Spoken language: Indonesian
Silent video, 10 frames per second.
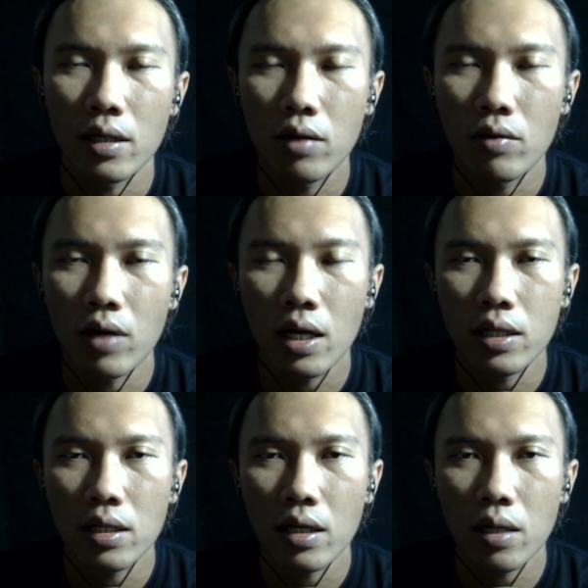
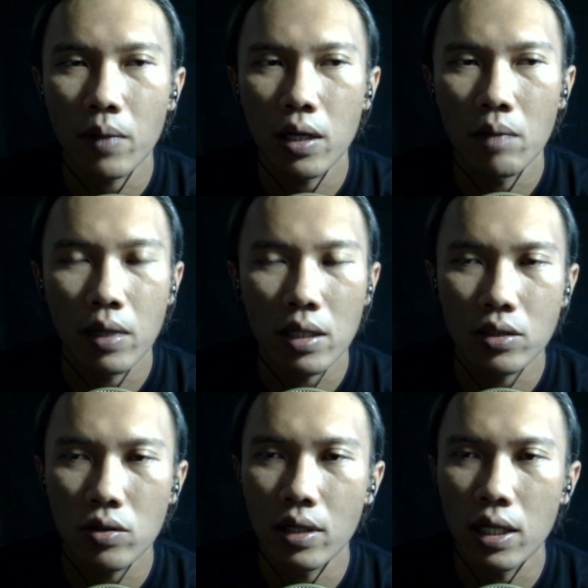Kekurangannya terletak pada mata
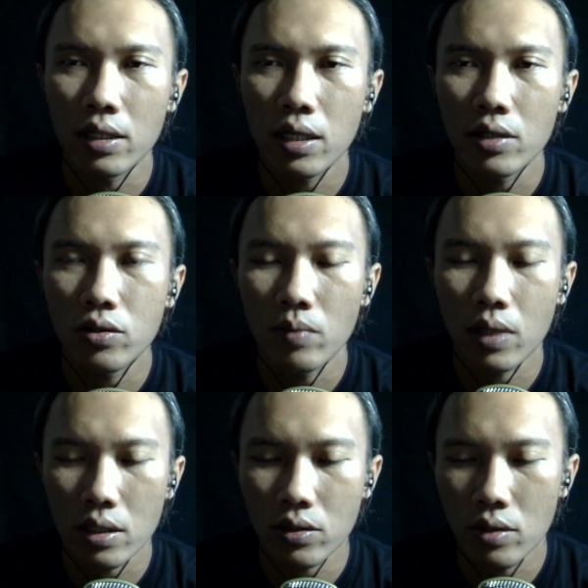soldernya itu
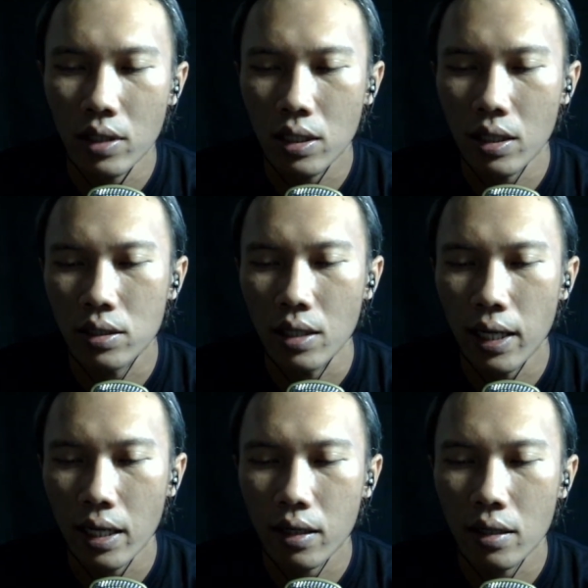mata solder yang jelek.